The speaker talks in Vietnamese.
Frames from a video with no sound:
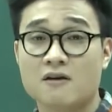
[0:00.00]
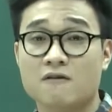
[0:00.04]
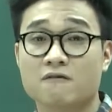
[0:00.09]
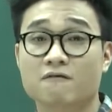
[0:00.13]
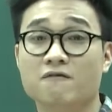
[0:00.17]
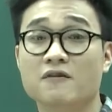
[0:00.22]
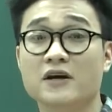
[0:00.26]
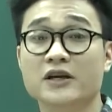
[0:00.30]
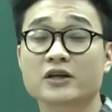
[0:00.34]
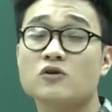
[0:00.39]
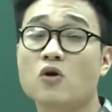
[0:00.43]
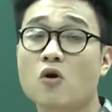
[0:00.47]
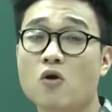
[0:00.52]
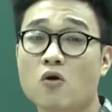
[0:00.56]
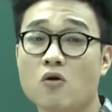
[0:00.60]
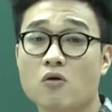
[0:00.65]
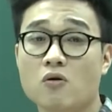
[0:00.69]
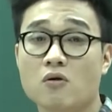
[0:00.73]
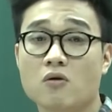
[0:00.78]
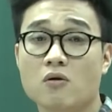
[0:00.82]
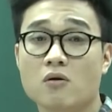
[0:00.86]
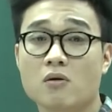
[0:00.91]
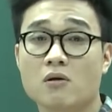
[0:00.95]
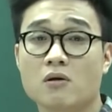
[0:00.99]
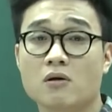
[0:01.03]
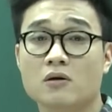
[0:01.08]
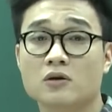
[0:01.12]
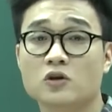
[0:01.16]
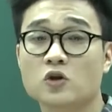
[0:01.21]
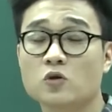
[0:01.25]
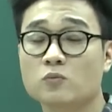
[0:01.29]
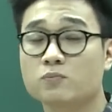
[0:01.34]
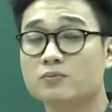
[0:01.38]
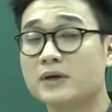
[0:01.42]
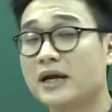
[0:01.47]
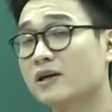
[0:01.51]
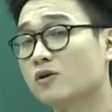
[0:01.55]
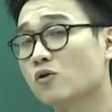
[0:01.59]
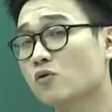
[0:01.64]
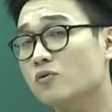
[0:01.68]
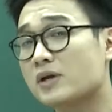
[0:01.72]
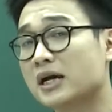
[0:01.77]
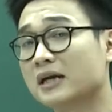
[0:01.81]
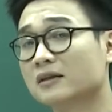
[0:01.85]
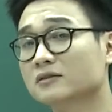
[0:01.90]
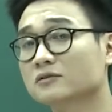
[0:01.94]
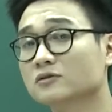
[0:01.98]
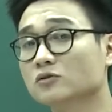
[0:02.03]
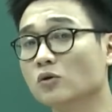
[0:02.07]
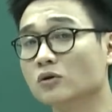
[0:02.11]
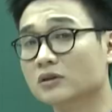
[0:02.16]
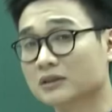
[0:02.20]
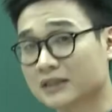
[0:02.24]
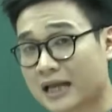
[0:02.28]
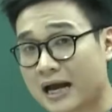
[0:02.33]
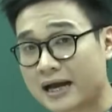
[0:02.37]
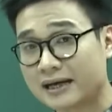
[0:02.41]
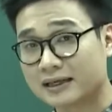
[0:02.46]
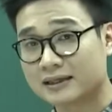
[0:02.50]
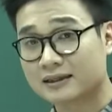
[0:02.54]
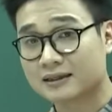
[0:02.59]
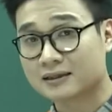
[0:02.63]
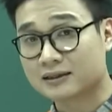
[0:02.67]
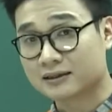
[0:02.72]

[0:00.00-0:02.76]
Với cô, lúc này cô đang tồn tại.